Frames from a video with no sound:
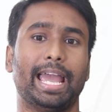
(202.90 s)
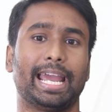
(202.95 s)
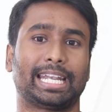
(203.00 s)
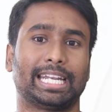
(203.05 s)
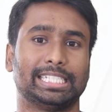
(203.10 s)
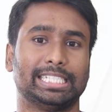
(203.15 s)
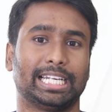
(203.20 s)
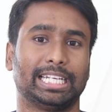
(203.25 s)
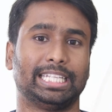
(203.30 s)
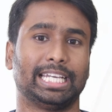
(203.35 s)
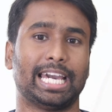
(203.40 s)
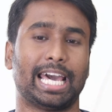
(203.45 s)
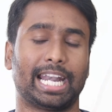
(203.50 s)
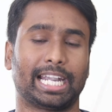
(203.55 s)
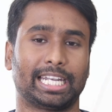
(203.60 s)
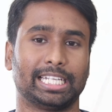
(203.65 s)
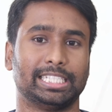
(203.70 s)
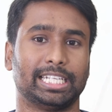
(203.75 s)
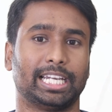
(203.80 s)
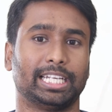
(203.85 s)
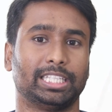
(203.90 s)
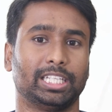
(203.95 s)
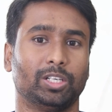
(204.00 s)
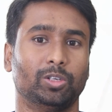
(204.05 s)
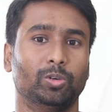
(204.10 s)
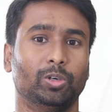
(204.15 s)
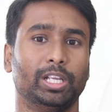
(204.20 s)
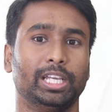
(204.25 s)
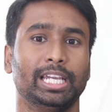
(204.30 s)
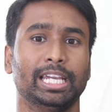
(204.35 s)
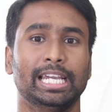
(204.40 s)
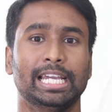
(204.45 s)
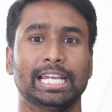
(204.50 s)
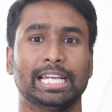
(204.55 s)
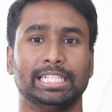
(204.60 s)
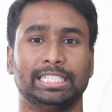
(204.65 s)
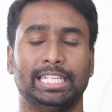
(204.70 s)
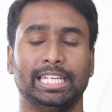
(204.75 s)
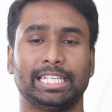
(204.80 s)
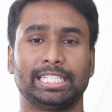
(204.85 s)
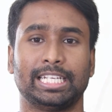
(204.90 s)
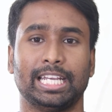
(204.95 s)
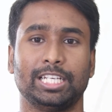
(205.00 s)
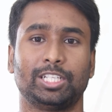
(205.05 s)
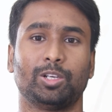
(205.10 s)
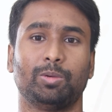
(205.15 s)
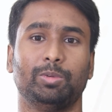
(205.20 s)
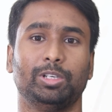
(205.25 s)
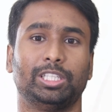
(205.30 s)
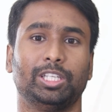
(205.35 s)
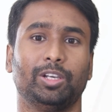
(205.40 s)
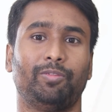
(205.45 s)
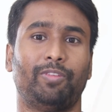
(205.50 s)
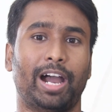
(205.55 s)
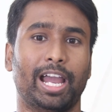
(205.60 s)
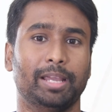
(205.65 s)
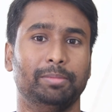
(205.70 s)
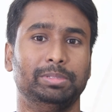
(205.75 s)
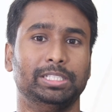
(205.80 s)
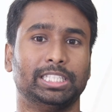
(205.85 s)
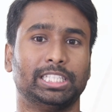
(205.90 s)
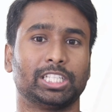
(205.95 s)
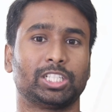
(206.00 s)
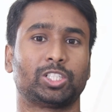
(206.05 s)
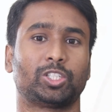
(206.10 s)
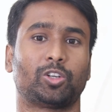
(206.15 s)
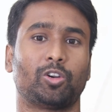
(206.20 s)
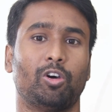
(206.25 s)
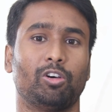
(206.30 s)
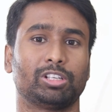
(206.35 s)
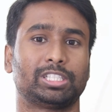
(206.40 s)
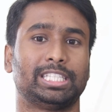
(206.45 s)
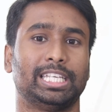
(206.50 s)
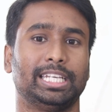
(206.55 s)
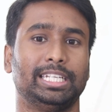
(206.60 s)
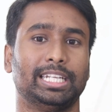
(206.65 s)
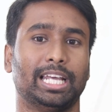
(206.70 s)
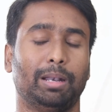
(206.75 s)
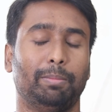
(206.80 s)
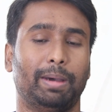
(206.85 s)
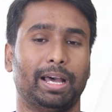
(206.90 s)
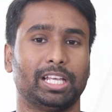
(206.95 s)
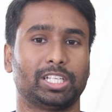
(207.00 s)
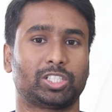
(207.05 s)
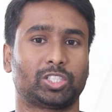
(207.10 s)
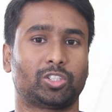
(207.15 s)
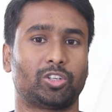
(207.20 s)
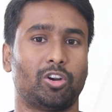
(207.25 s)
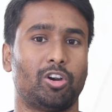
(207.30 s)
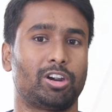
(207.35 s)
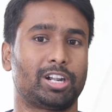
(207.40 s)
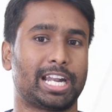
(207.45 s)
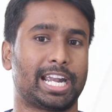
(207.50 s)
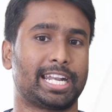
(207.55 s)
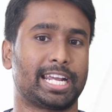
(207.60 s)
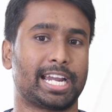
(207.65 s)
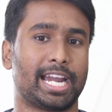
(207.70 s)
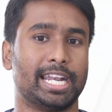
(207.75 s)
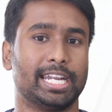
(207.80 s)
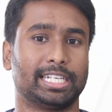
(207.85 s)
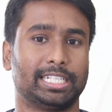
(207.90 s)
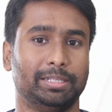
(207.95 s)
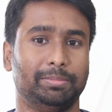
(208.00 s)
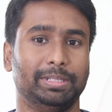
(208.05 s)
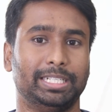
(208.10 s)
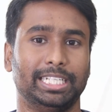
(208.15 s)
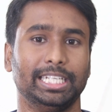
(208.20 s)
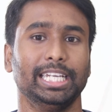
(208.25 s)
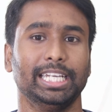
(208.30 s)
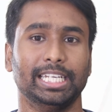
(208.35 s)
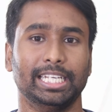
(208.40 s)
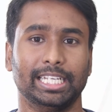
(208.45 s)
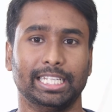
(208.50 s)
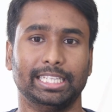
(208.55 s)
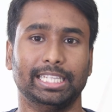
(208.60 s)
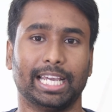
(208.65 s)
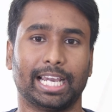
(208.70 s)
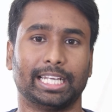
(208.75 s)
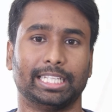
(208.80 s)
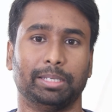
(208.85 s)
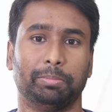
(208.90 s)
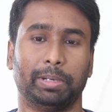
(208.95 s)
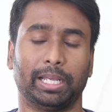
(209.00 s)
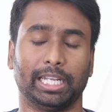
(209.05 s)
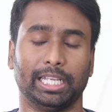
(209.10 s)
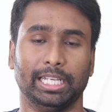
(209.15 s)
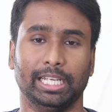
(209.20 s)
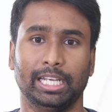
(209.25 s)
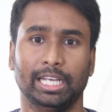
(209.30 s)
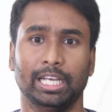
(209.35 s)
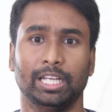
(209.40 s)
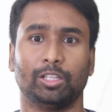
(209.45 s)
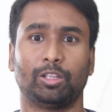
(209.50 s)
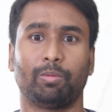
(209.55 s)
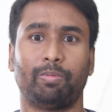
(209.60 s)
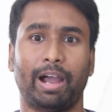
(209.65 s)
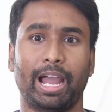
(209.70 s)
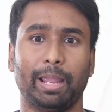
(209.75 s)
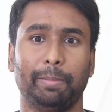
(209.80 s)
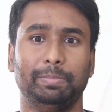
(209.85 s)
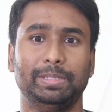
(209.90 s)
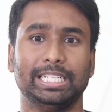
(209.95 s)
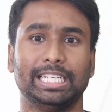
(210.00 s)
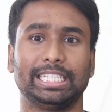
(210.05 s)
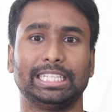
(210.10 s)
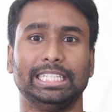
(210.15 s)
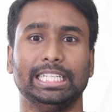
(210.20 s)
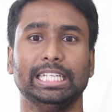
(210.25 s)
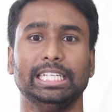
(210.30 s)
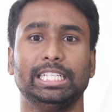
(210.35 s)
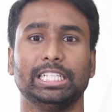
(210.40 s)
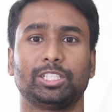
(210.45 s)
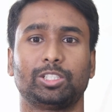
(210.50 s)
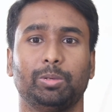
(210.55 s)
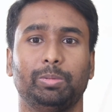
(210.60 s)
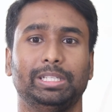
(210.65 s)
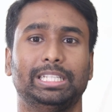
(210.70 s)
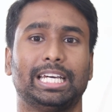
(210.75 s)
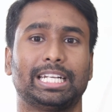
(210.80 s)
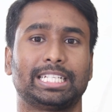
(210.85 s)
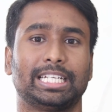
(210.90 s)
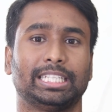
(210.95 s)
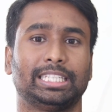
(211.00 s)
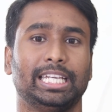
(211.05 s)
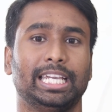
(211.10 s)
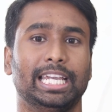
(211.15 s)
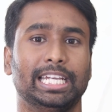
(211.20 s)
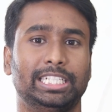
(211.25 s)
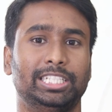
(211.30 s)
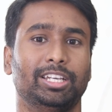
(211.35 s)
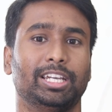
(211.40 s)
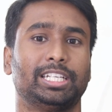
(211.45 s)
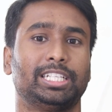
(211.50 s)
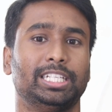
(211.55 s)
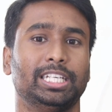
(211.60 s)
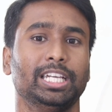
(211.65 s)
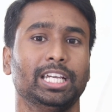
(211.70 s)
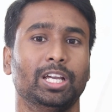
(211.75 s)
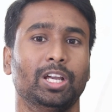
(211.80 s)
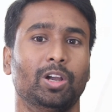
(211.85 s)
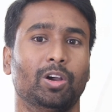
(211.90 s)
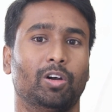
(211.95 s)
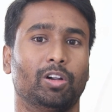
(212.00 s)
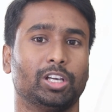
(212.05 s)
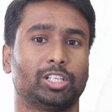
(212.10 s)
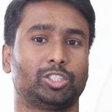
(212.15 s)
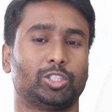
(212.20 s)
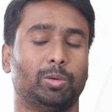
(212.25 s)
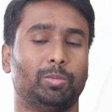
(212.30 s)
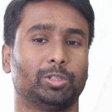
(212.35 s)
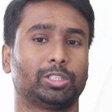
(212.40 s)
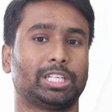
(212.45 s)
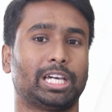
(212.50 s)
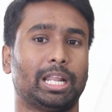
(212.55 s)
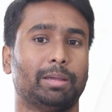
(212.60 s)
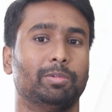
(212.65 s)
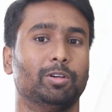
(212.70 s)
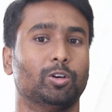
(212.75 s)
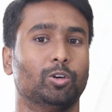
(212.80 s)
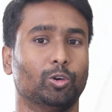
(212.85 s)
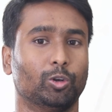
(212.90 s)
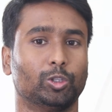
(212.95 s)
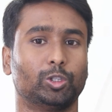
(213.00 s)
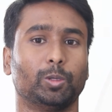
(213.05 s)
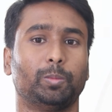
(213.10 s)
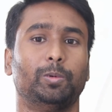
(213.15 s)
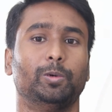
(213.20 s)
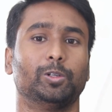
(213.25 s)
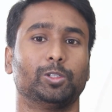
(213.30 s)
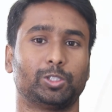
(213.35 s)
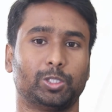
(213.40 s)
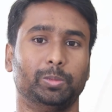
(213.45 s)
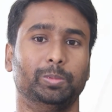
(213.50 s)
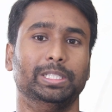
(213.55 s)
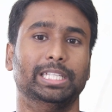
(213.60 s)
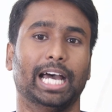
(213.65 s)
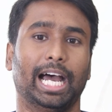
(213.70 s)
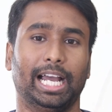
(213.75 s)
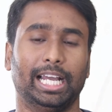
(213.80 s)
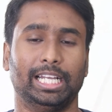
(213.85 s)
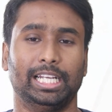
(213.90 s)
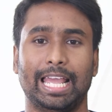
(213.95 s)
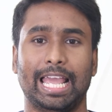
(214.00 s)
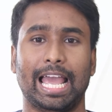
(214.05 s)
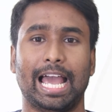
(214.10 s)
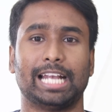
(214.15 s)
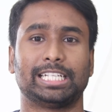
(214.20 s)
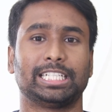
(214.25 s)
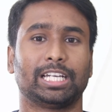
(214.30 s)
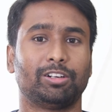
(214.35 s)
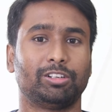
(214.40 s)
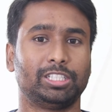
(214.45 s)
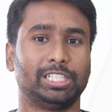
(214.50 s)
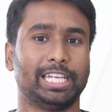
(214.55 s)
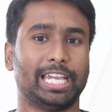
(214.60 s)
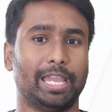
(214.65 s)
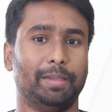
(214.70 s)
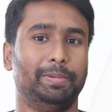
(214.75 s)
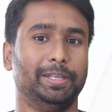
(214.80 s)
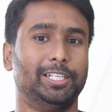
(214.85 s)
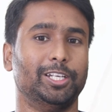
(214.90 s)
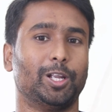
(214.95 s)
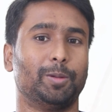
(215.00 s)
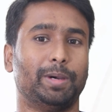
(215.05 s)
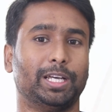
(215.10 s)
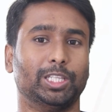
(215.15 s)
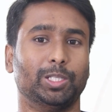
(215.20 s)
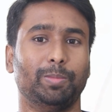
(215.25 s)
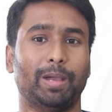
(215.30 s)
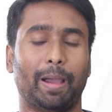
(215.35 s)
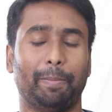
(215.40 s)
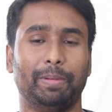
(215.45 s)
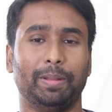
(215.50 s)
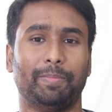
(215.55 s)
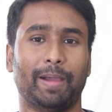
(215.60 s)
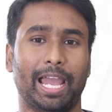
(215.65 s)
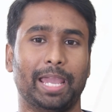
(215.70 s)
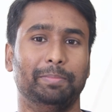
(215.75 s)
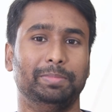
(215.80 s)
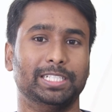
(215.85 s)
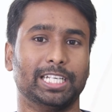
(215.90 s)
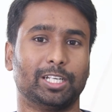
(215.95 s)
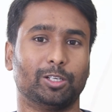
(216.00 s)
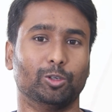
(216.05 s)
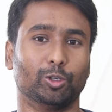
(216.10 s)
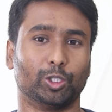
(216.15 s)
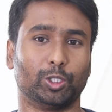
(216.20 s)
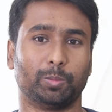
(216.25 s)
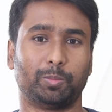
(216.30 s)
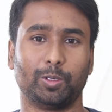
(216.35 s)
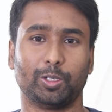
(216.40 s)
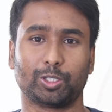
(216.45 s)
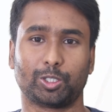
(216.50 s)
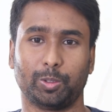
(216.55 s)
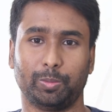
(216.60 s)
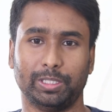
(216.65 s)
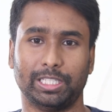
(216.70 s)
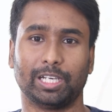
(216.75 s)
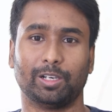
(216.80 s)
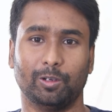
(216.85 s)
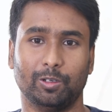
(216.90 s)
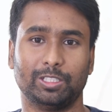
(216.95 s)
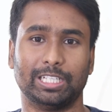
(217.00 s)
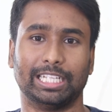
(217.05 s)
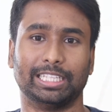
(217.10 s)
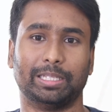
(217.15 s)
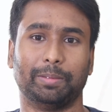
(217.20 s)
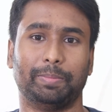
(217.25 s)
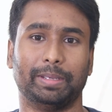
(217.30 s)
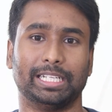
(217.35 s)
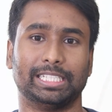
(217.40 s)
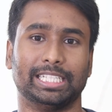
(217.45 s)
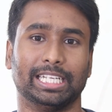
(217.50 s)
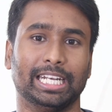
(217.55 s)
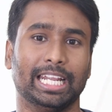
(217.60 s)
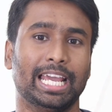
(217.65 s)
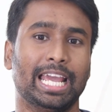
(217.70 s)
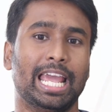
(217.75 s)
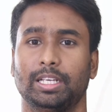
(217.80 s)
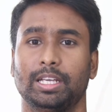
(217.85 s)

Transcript: বা একটা জায়গা থেকে আরেকটা জায়গাতে ঘুরি ঠিক সেই সময়তেও ফাইভ জিতে স্ট্রং সিগন্যাল বা স্ট্রং ডাটা কানেক্টিভিটি দেখাতে পারে তো ফাইভ জির তিনটি সুবিধার সাথে এটি একটি অনেক চমৎকার এবং গুরুত্বপূর্ণ সুবিধা আশা করছি এই ভিডিওর মাধ্যমে আপনি ফাইভ জির গুরুত্বপূর্ণ সুবিধাগুলো জানতে পেরেছেন